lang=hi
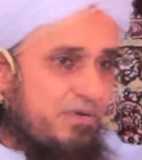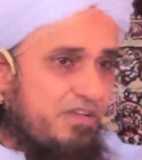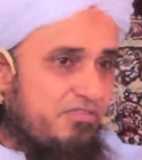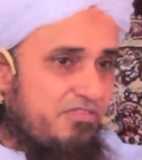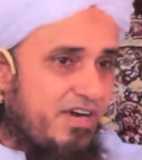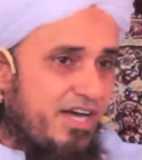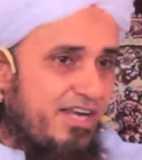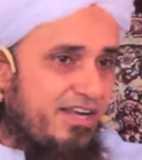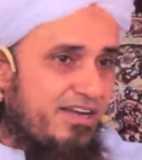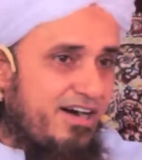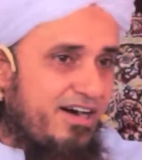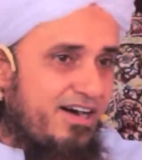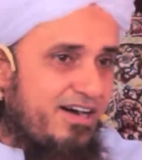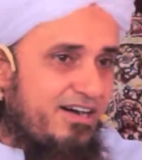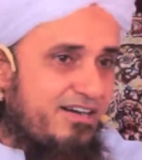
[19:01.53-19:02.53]
अपनी फाइल
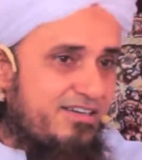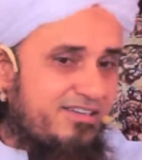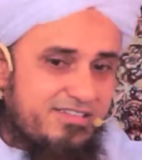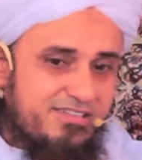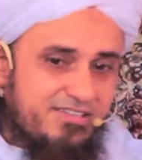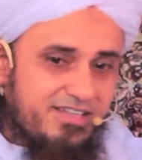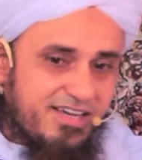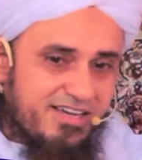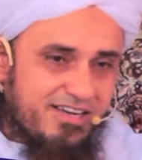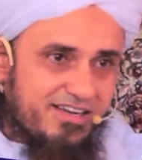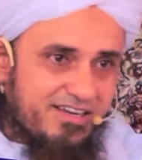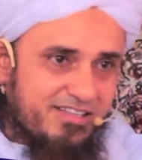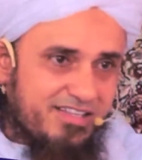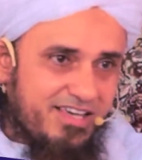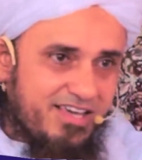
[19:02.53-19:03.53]
कहाँ दाखिल
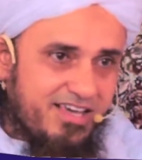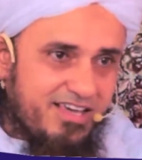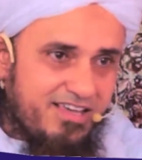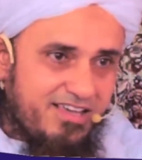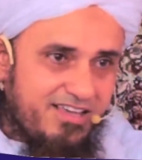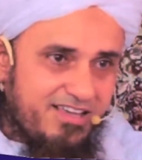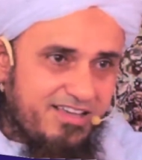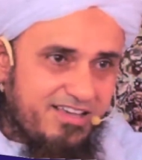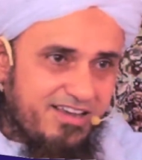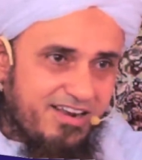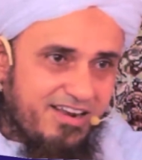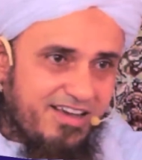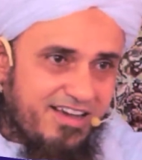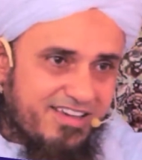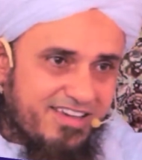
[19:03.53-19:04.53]
कर दी है
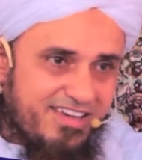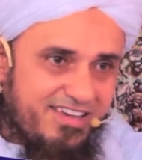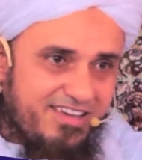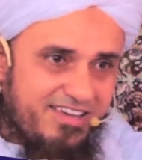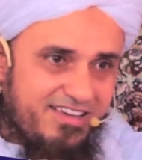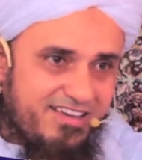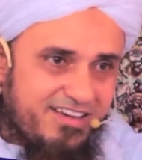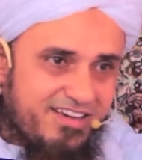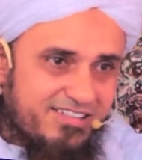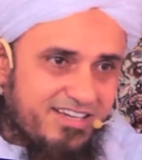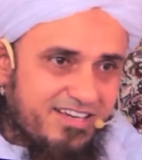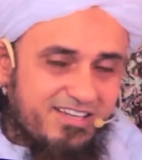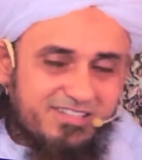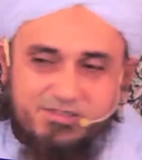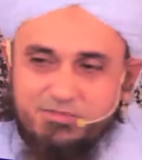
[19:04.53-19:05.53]
अल्लाह की
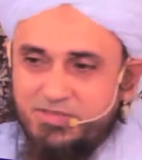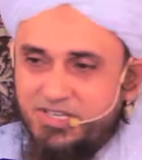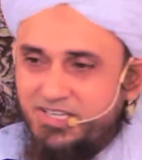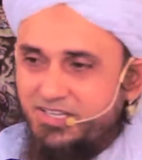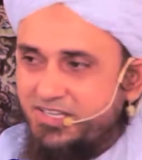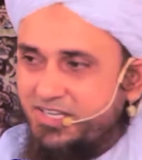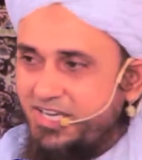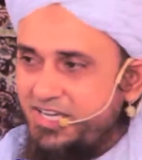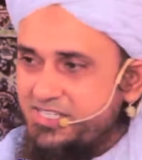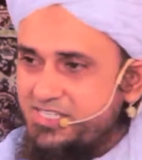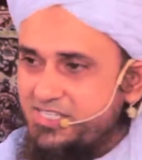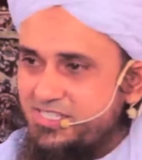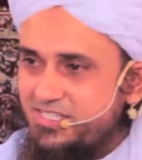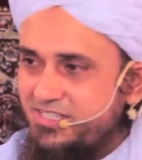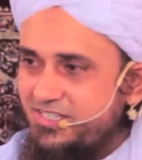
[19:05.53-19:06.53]
अदालत में
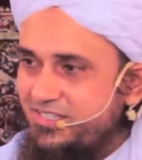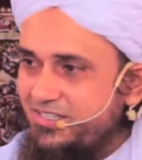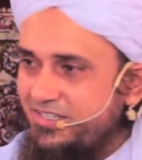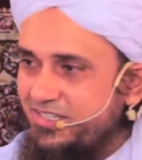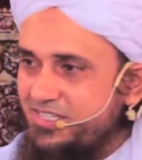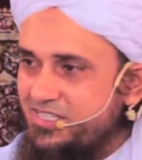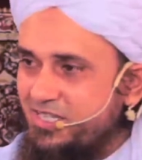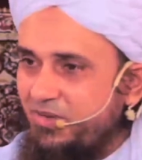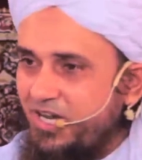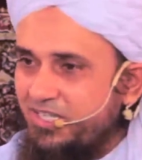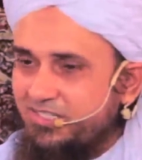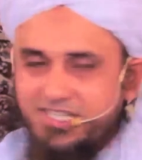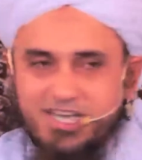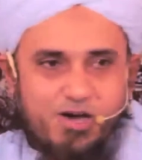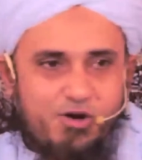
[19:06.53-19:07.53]
केस की
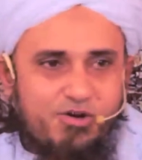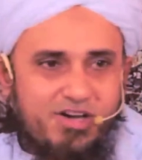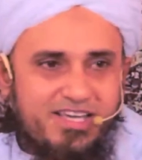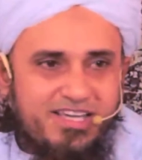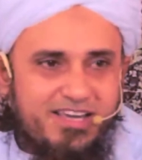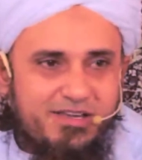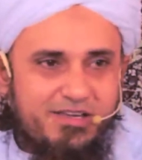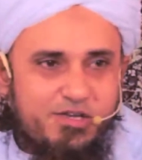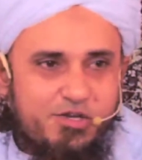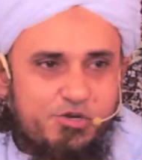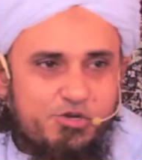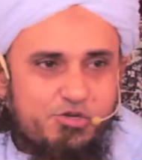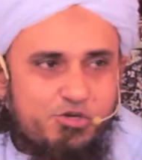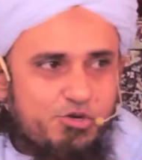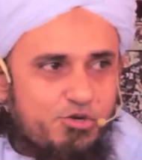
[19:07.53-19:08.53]
समात क्या हो गई है
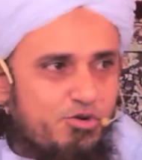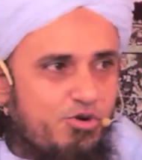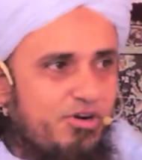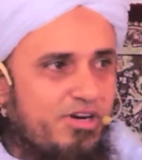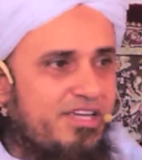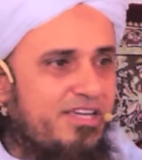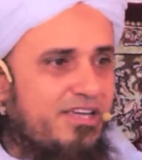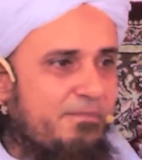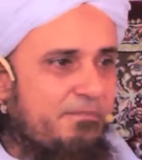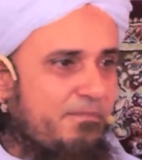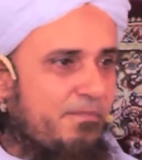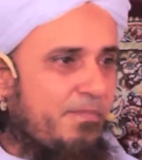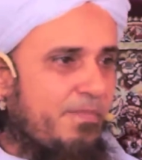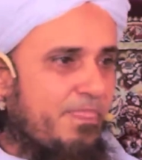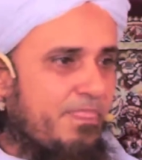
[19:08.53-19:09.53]
शुरू हो गई
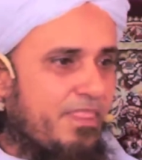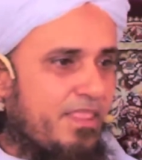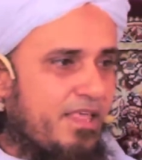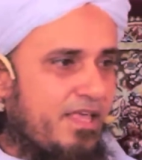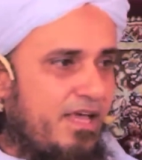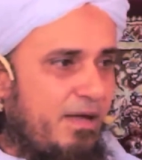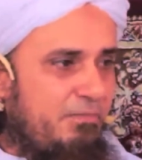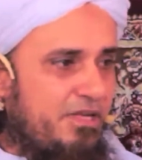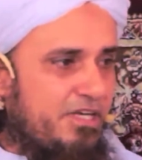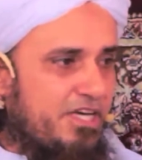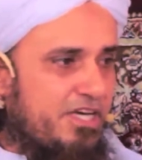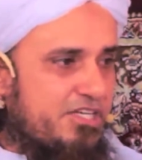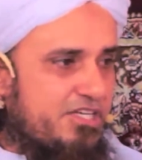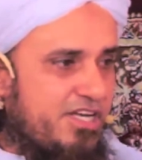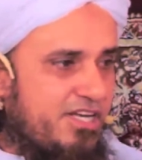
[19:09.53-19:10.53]

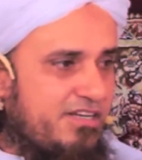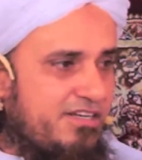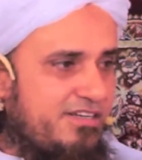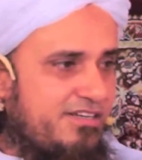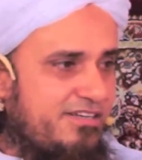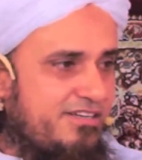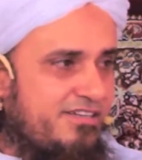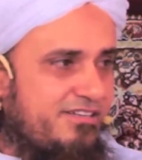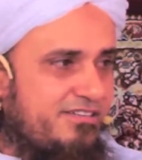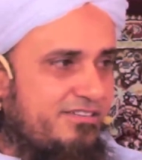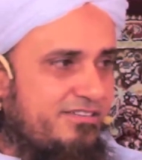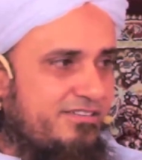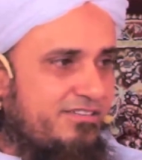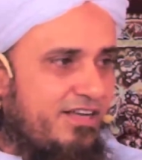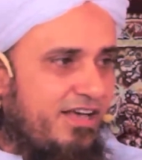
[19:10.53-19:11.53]
एप्लीकेशन
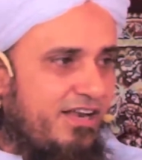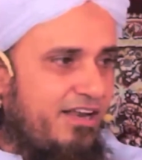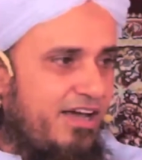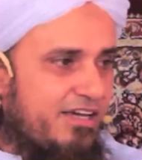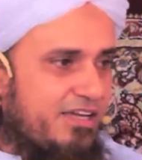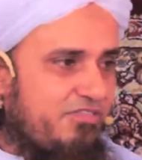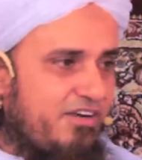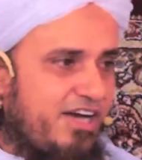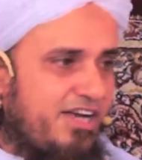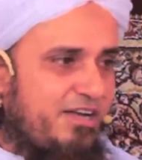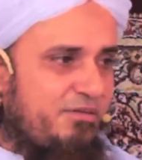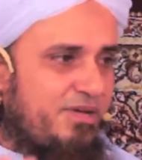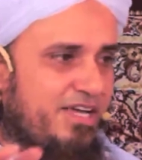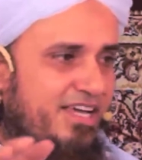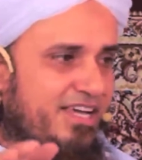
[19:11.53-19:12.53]
अल्लाह की
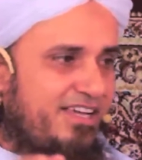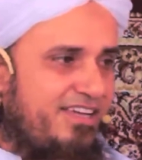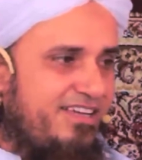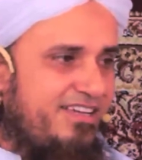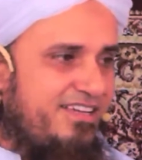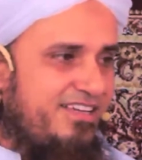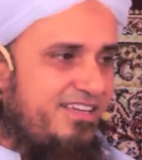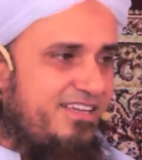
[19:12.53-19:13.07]
फाइल में